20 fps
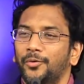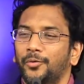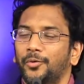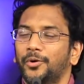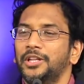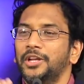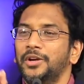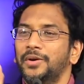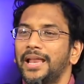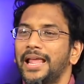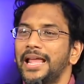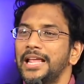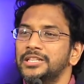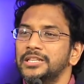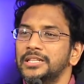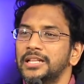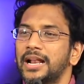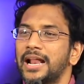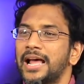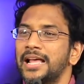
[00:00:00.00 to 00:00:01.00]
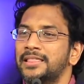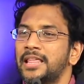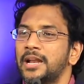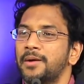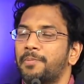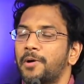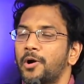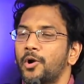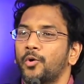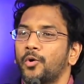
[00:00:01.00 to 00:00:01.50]
ఉదయం లేచిన రాత్రి
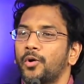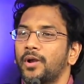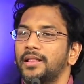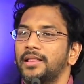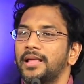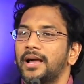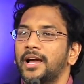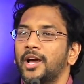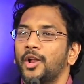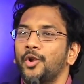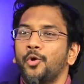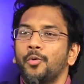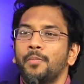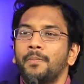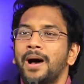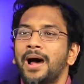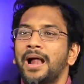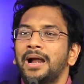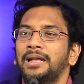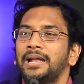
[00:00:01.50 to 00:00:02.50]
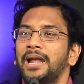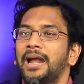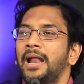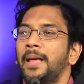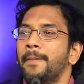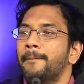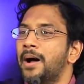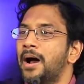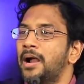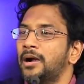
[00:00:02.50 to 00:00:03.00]
పడుకునేదాకా నువ్వు మాట్లాడే
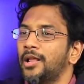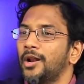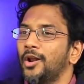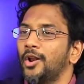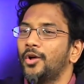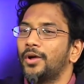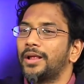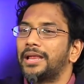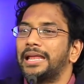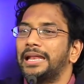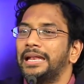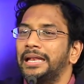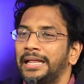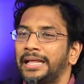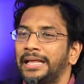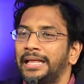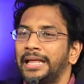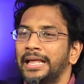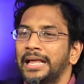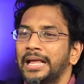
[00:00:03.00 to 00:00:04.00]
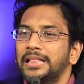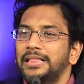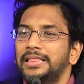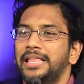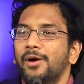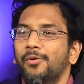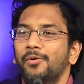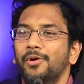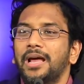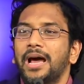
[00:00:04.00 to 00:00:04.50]
మాటల్లో ఎన్ని
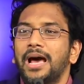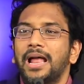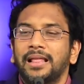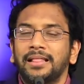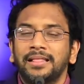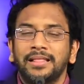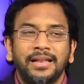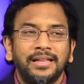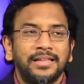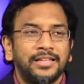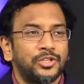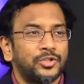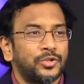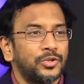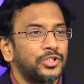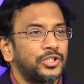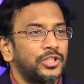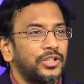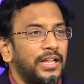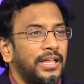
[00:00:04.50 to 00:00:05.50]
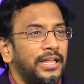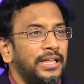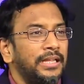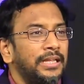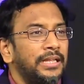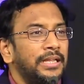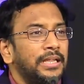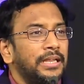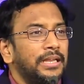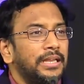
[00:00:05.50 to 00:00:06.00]
దేవునికి ఆనందాన్ని తీసుకొస్తున్నాయి
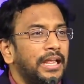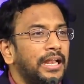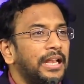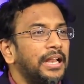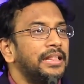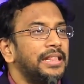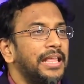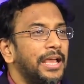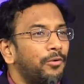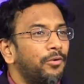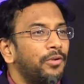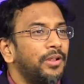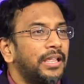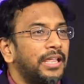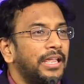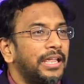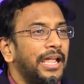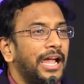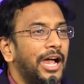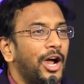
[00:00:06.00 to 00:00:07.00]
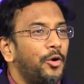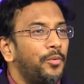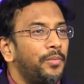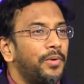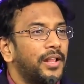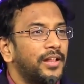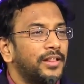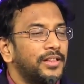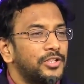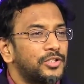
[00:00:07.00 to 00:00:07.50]
ఎన్ని దేవునికి
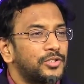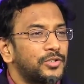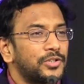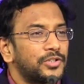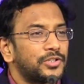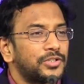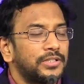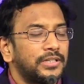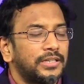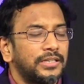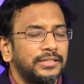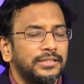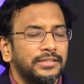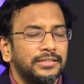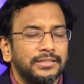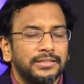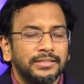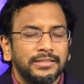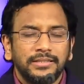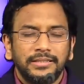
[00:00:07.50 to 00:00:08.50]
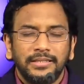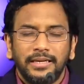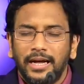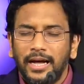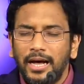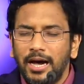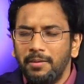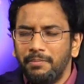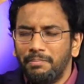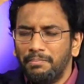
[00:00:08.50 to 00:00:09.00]
అవమానం తీసుకొస్తున్నాయి
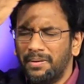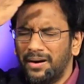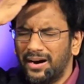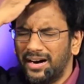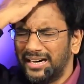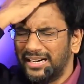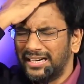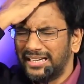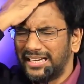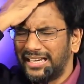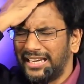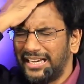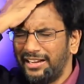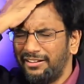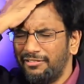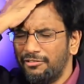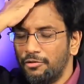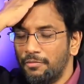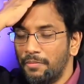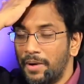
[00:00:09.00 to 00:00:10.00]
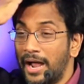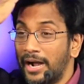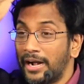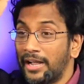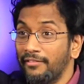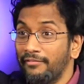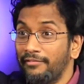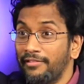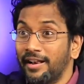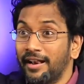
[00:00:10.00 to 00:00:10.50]
అబ్బా ఏమి
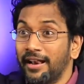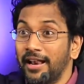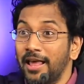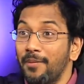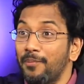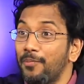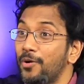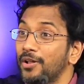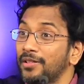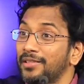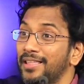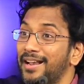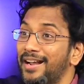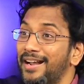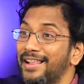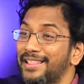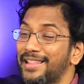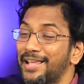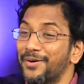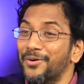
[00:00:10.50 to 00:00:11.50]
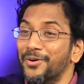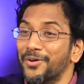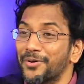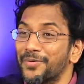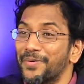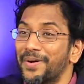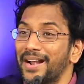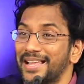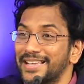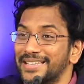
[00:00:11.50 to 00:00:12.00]
మాటలు వినలేకపోతానంటే దేవుడు
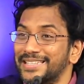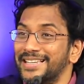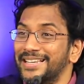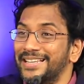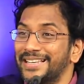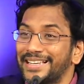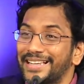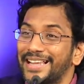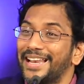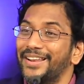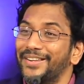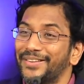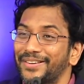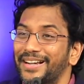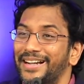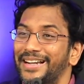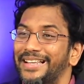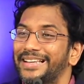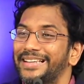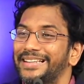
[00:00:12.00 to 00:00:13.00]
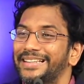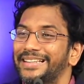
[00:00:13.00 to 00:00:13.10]
ఒకవేళ అసహనం కలిగి ఉన్నాడా